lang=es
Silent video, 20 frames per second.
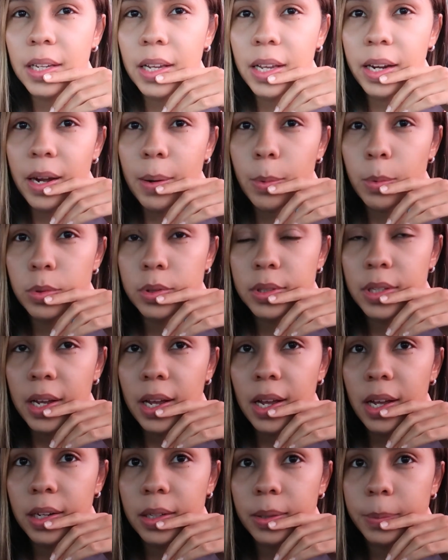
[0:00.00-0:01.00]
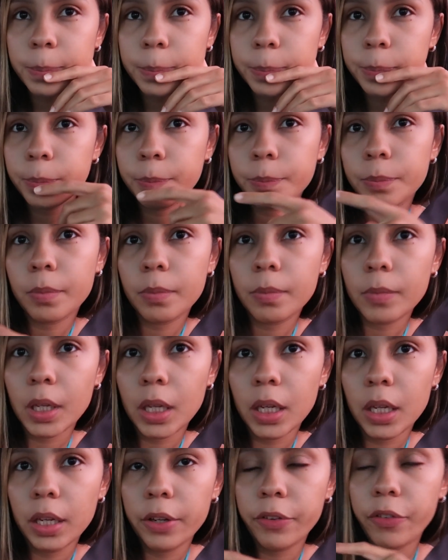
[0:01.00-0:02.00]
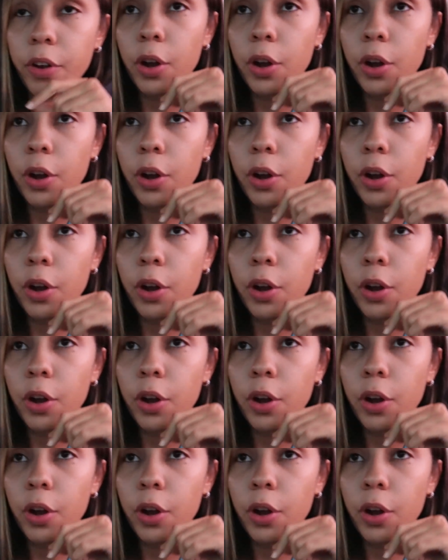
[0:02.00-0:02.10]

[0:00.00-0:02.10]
que quería buscar, eh,